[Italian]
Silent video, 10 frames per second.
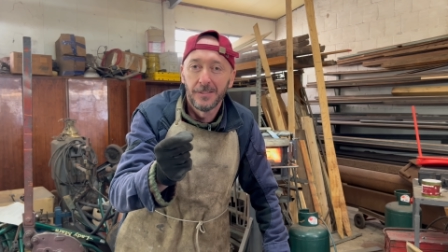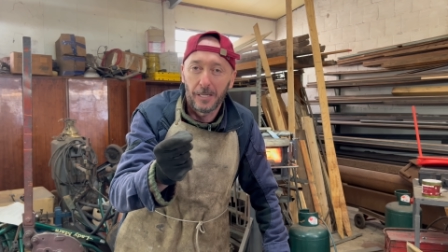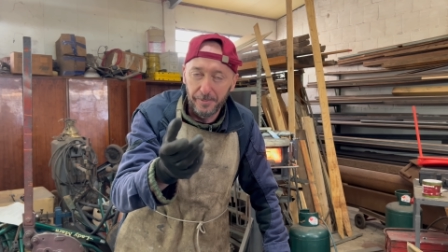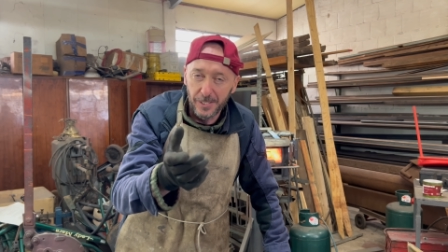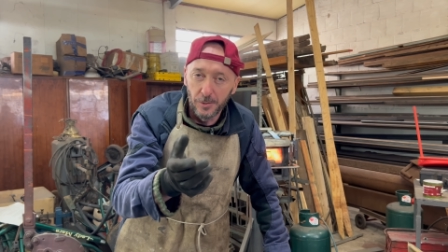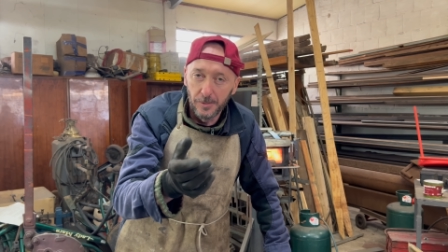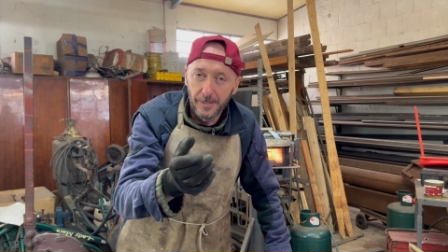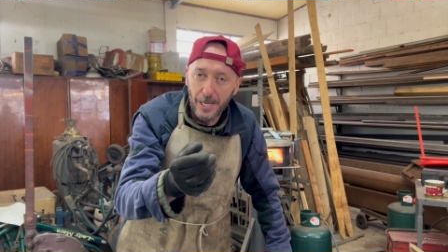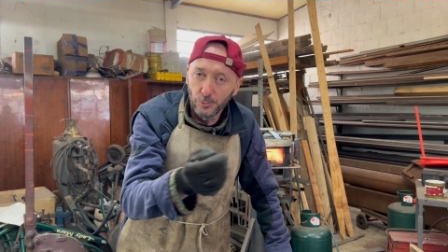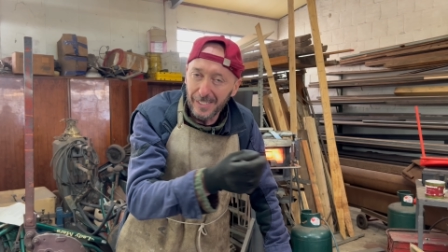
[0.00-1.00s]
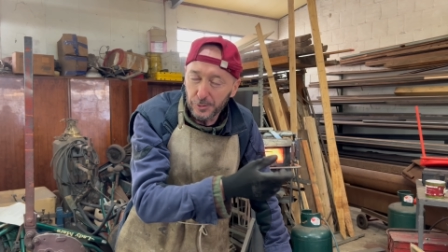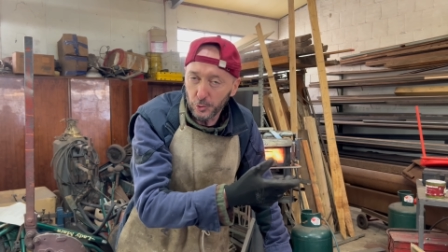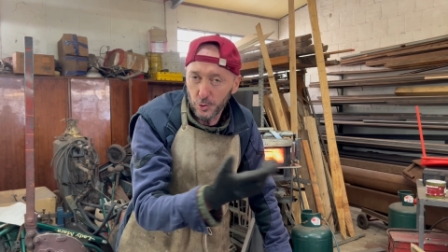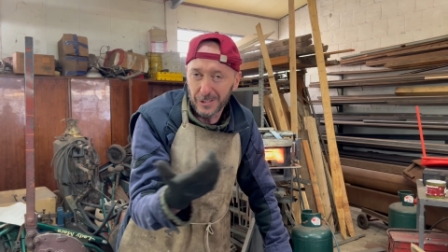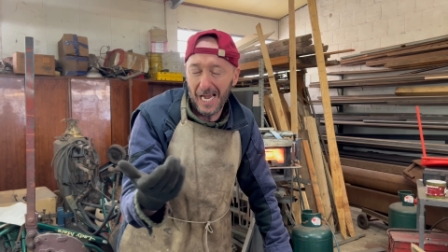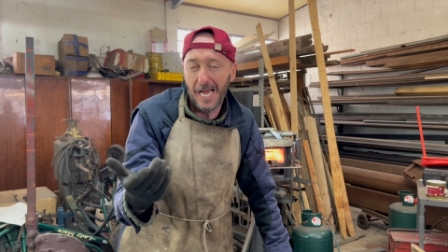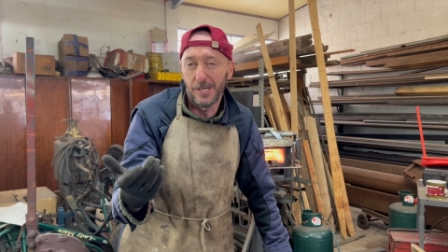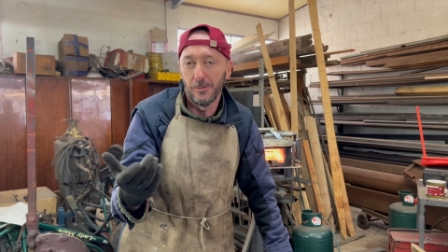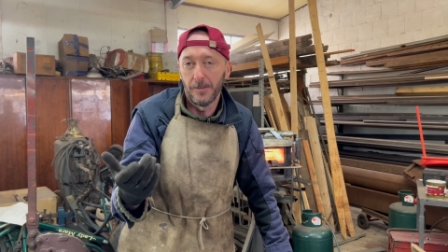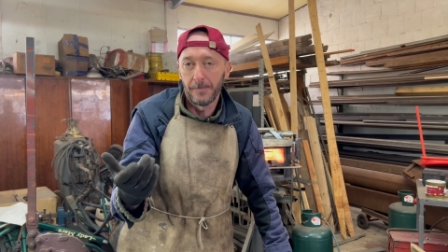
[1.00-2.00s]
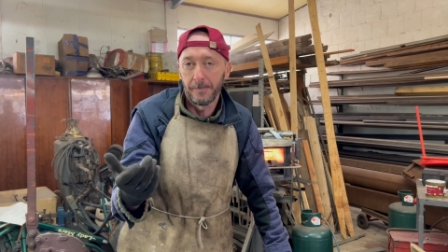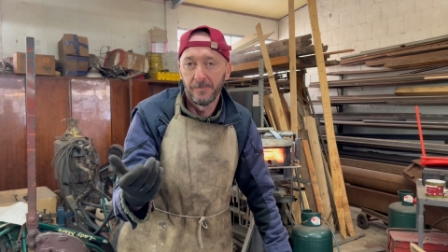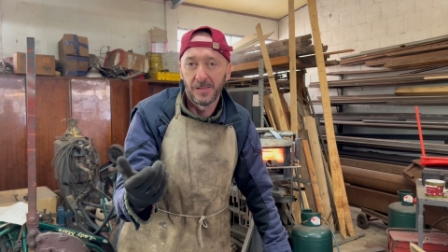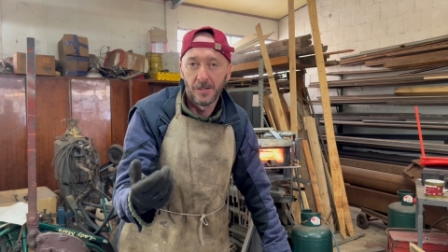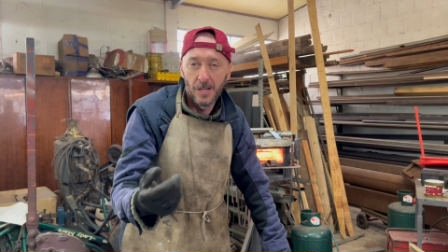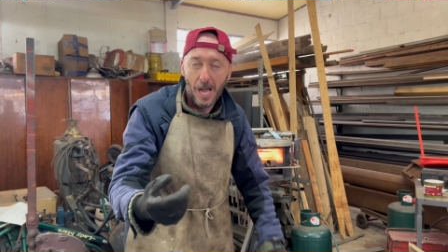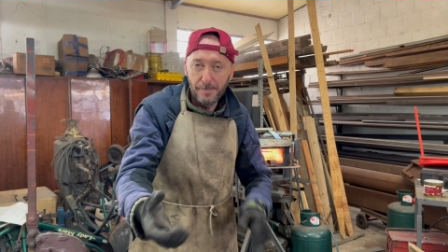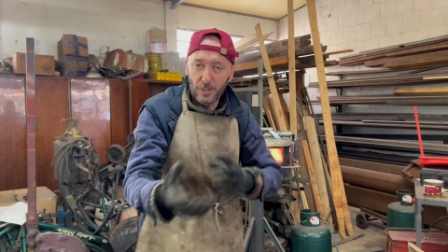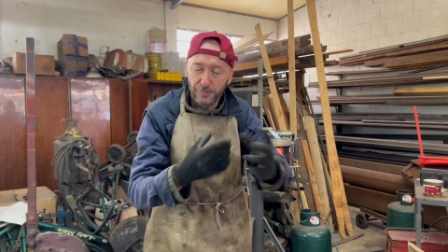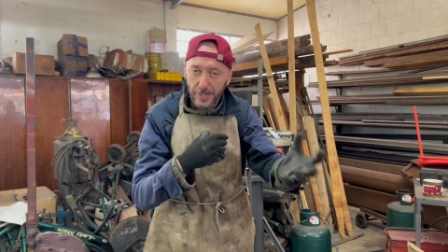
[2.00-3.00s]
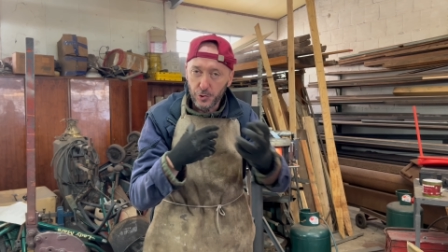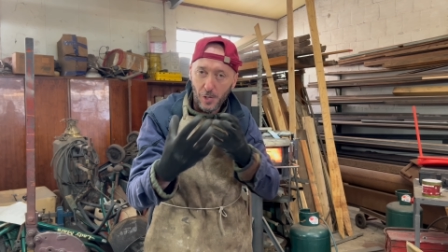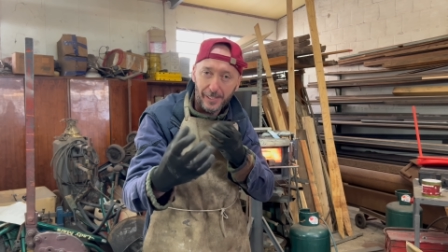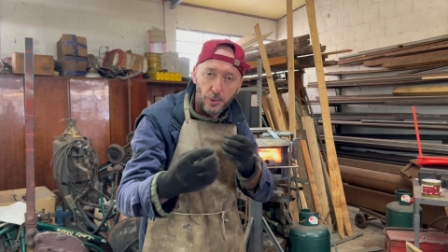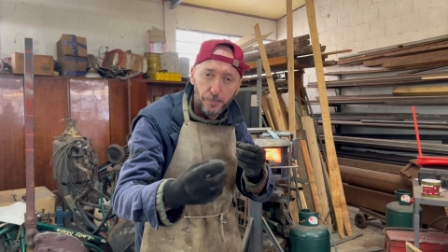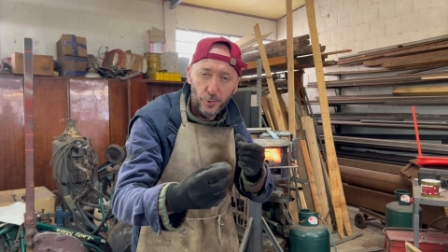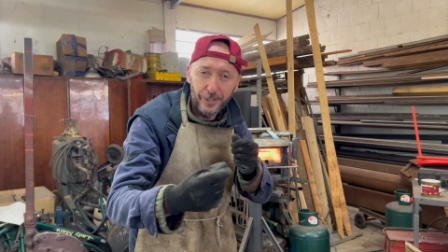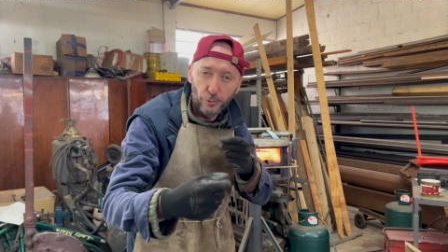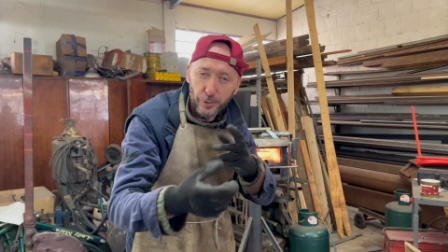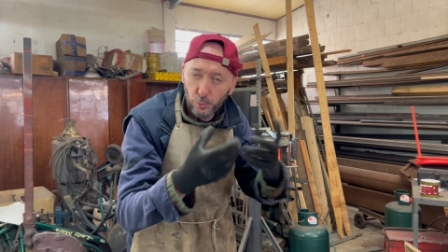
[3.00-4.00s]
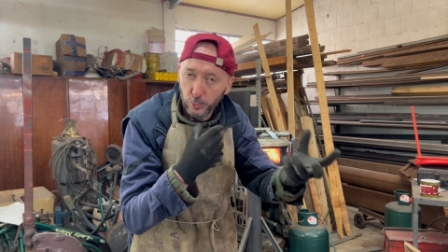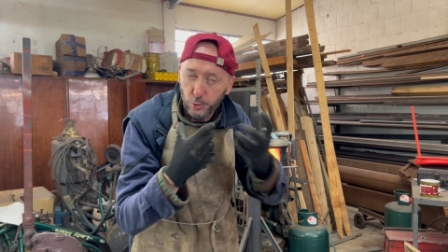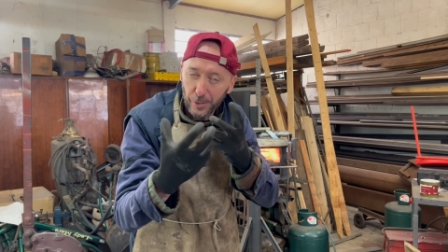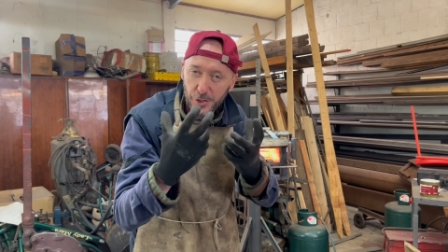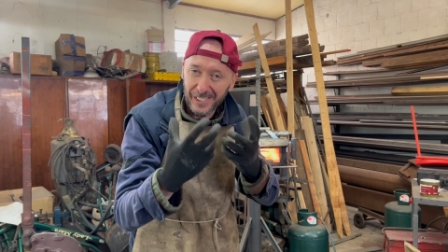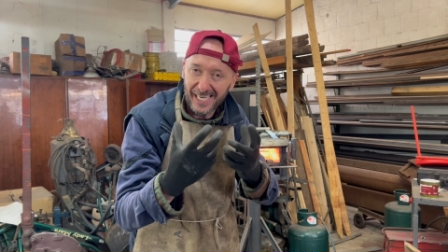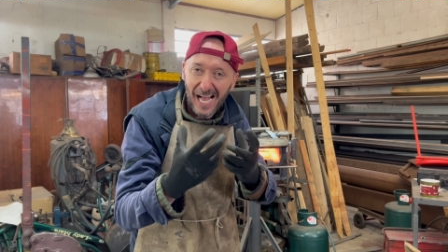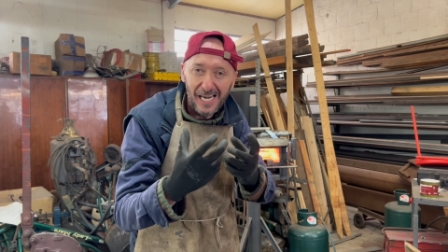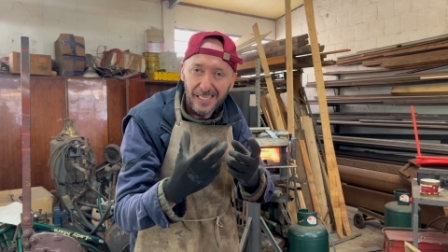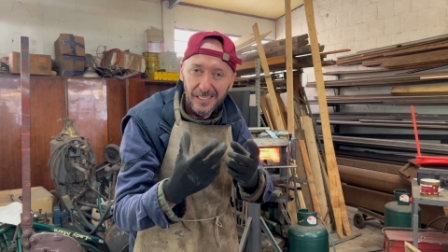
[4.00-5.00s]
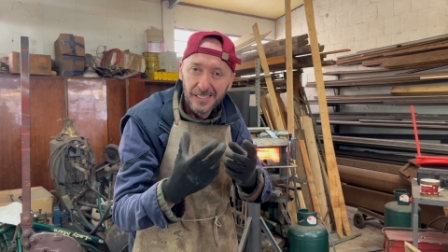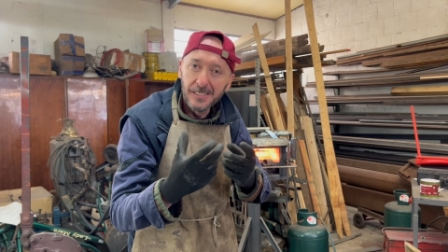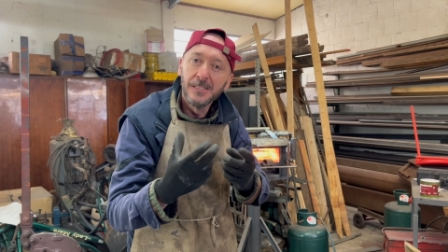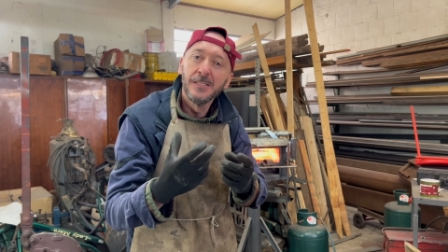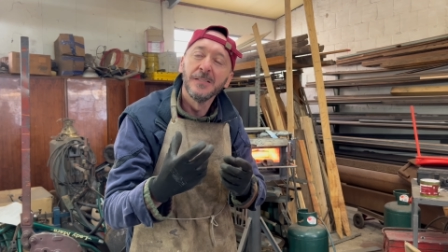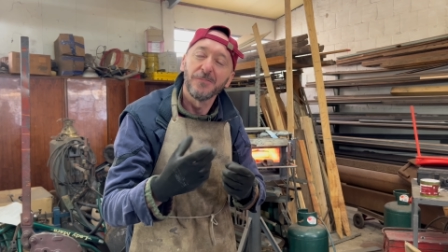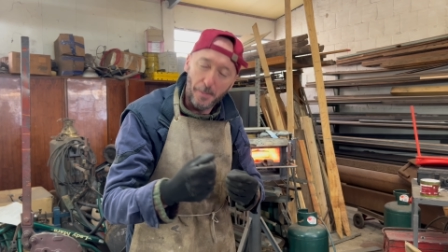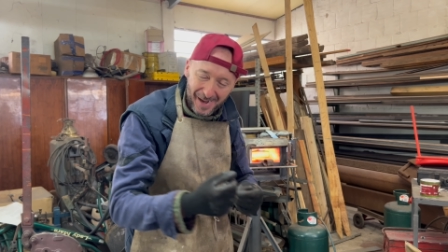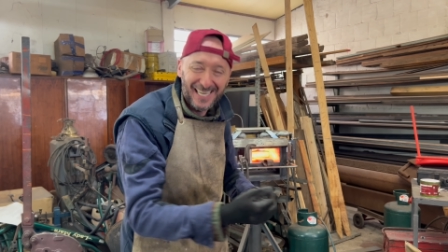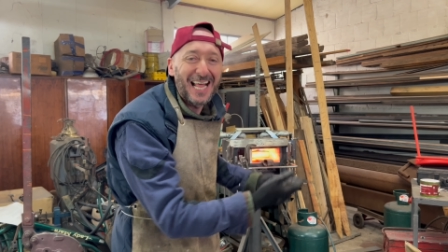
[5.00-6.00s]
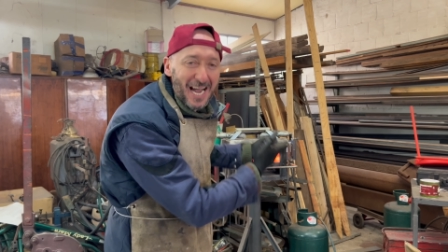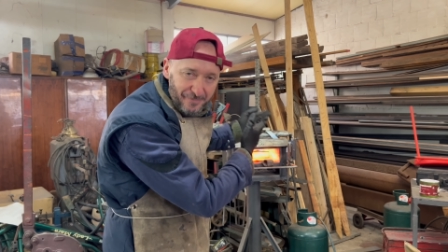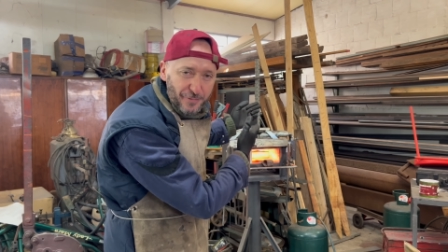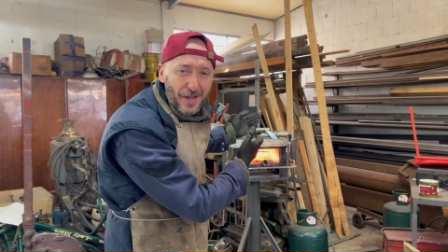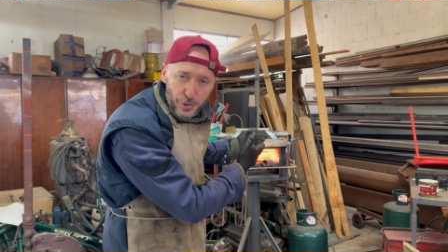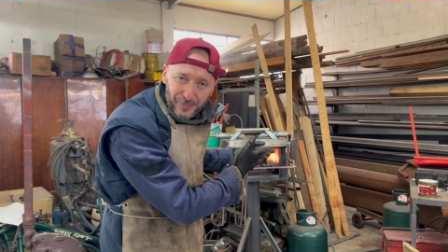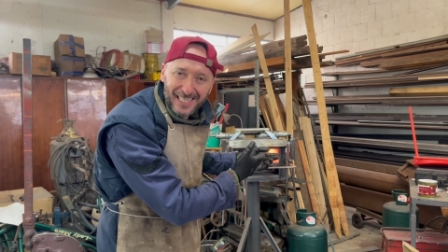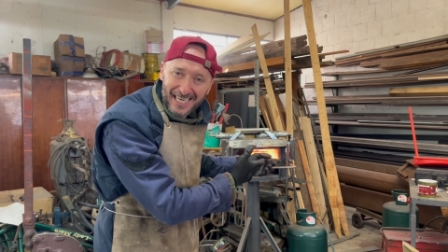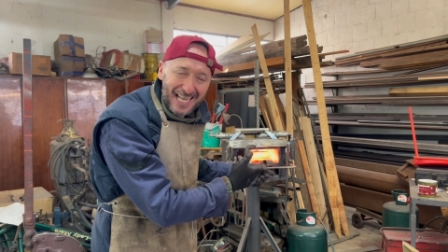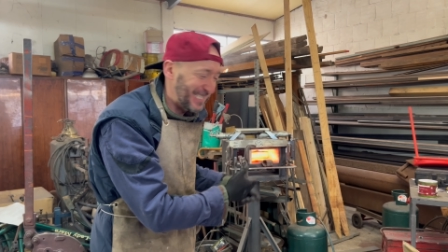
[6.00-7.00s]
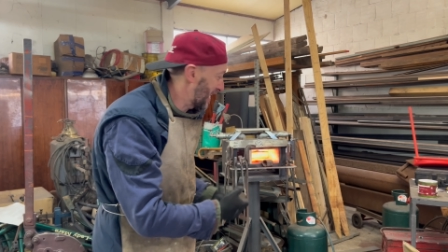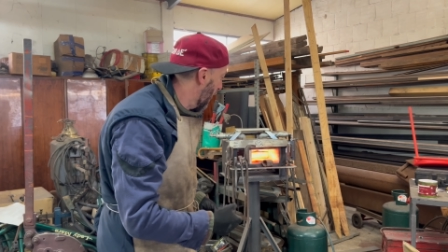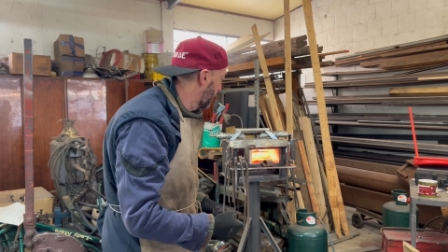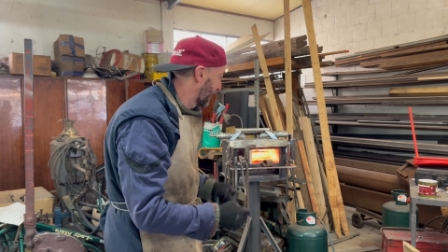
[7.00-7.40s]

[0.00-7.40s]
Capito? È un detto toscano. Almeno faccio anche un pochino di cultura generale. Va bene, dai, vi faccio vedere la zappa.